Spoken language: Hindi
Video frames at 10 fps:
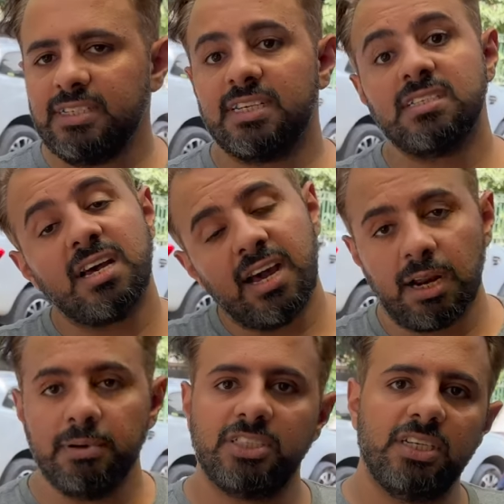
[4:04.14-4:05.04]
इसके सारे
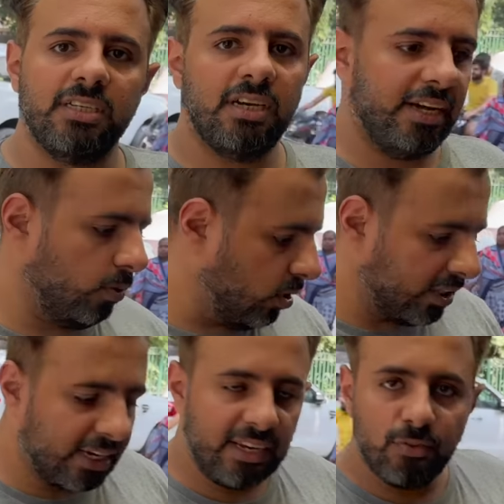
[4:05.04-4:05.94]
बच्चे इधर ले आऊँगा
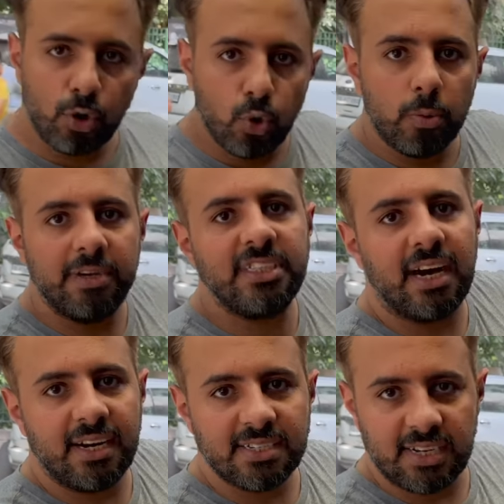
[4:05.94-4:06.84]
ताकि वो रोड पर जा
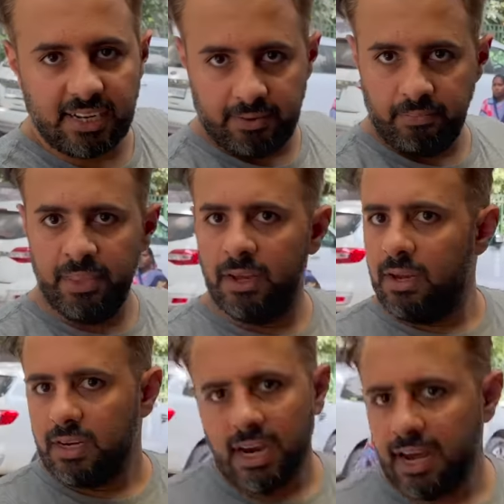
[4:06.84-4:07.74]
ना सके
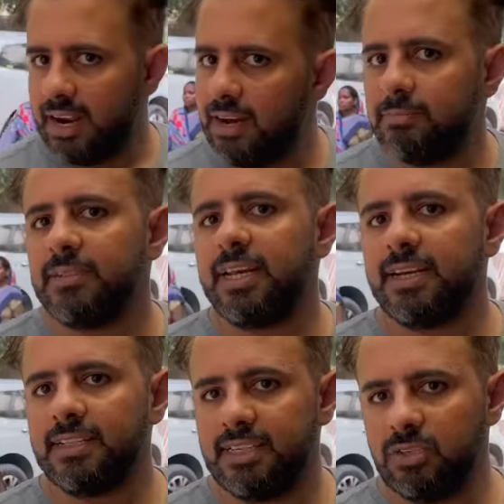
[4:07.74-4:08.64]
खाना हम
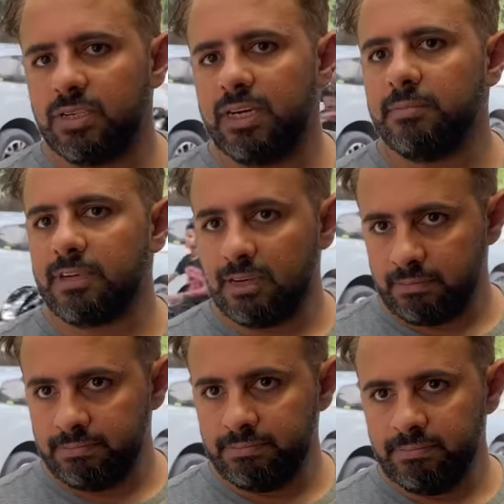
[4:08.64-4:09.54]
देंगे तीनों टाइम का
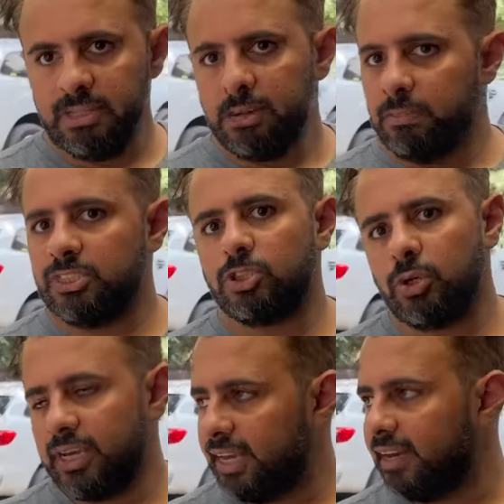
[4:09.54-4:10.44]
बच्चों
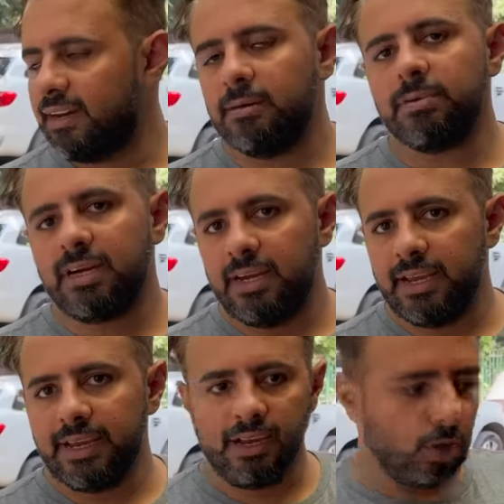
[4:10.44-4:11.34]
की केयर हम कर
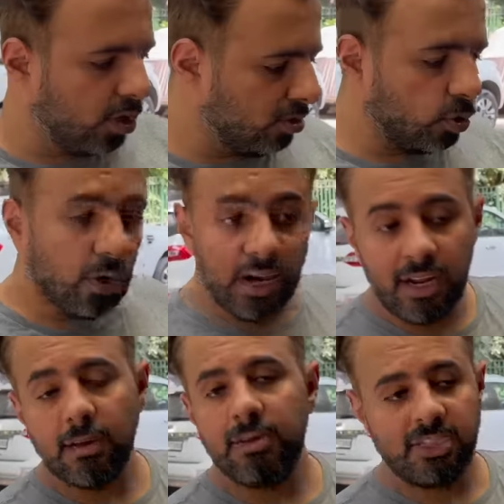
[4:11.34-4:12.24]
लेंगे और जो
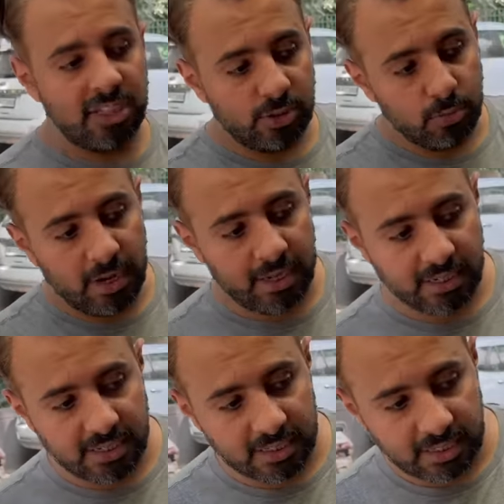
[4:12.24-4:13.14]
अलग बच्चा जो माँ के
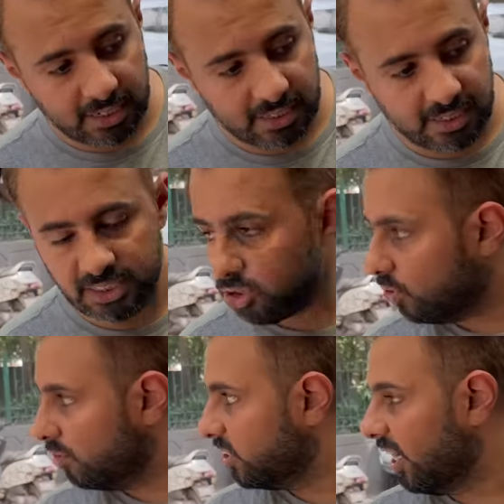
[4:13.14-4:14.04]
साथ रखना है जिसको
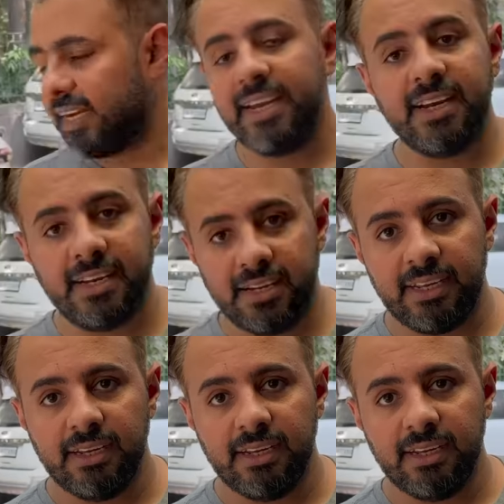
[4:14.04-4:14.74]
वो चाटेगा नहीं